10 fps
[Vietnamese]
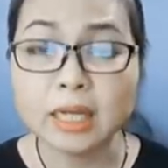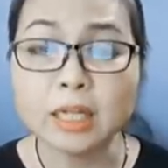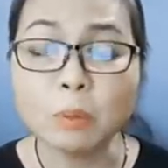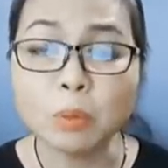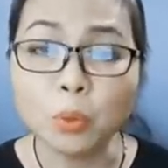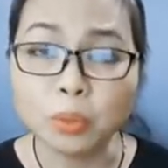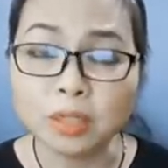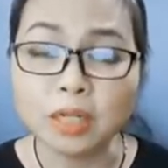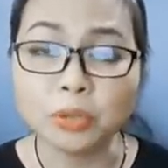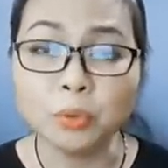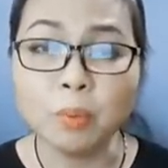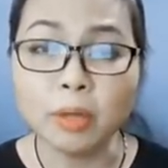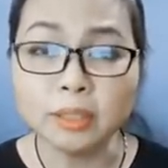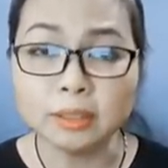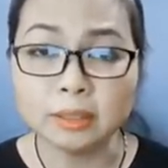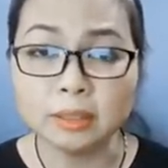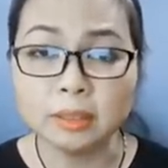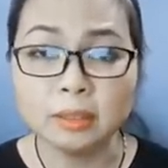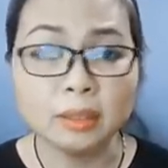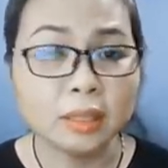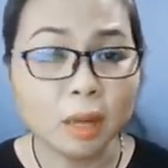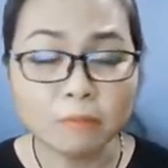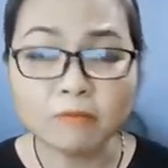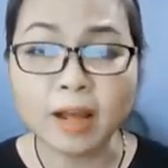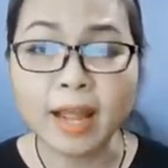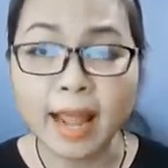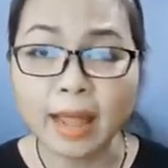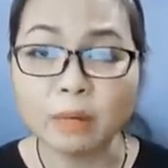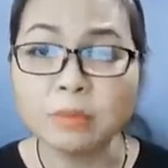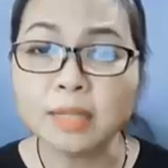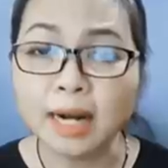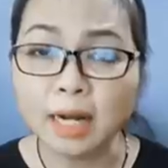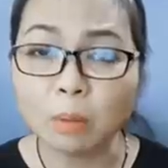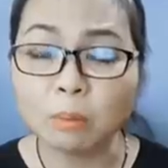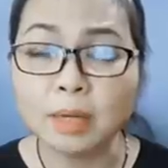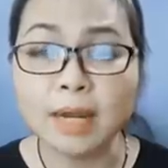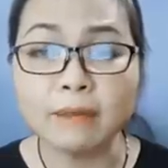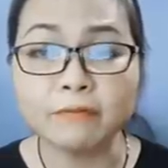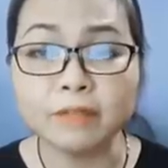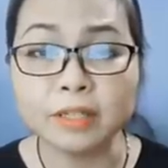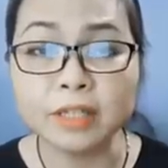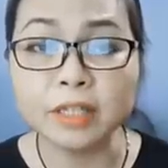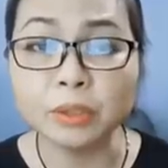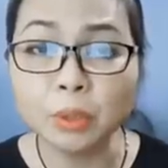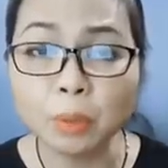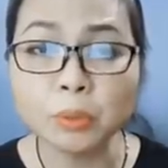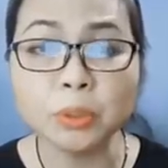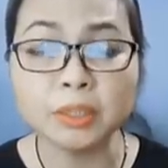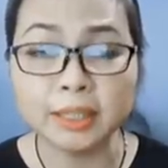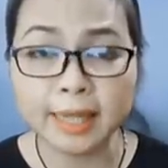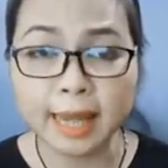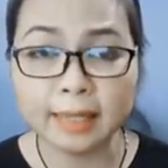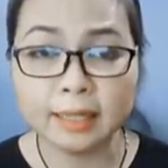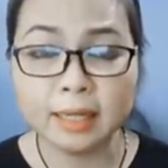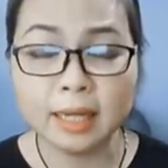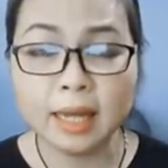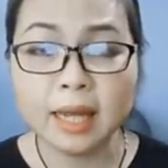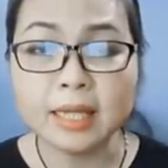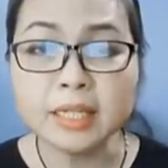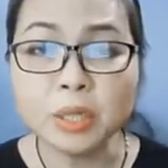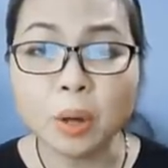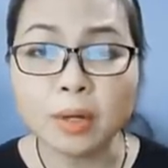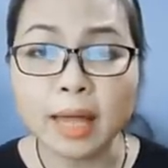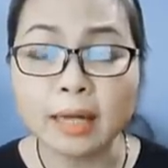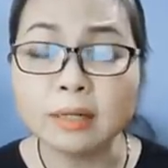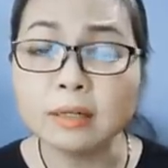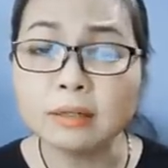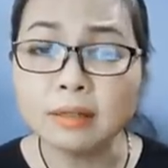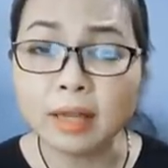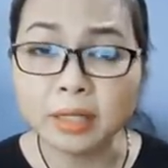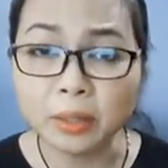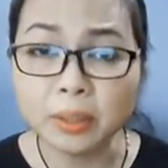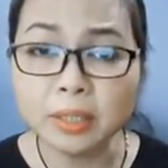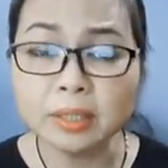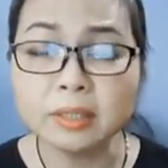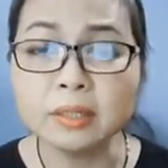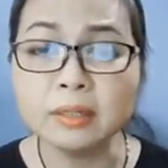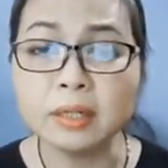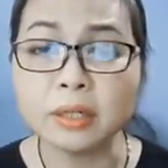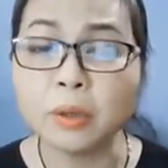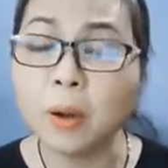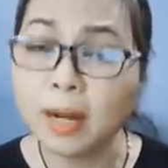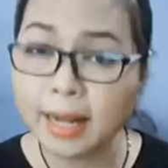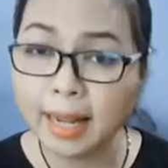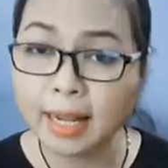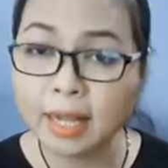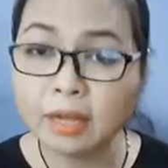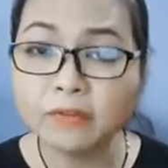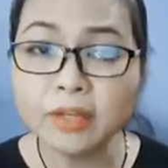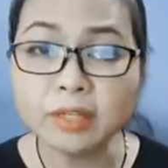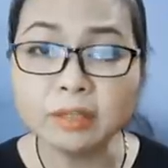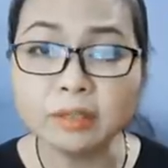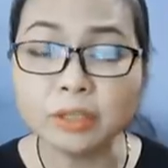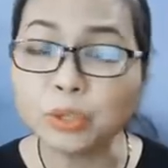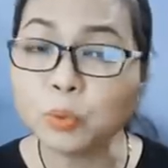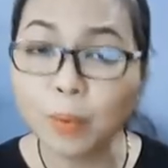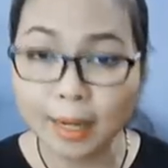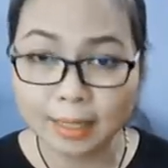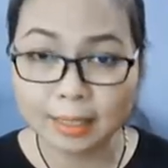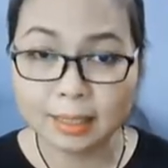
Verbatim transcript: trong cuộc đời của mỗi người không phải ai cũng sẵn lòng làm việc gì tốt cho người khác nhưng họ lại rất dễ nói những lời khó nghe với những người xung quanh.